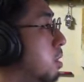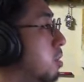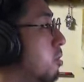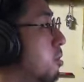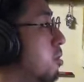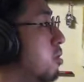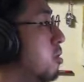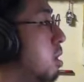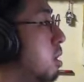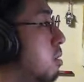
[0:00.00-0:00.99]
会場
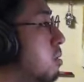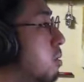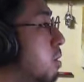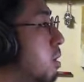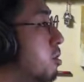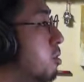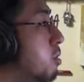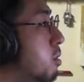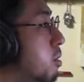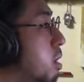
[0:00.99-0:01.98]
ざわついてんの。あれ
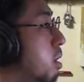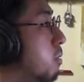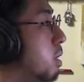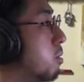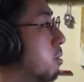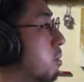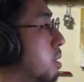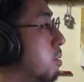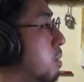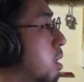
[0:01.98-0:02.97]
あれ
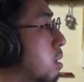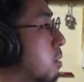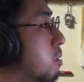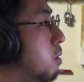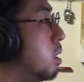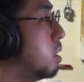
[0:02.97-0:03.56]
緑だろつって。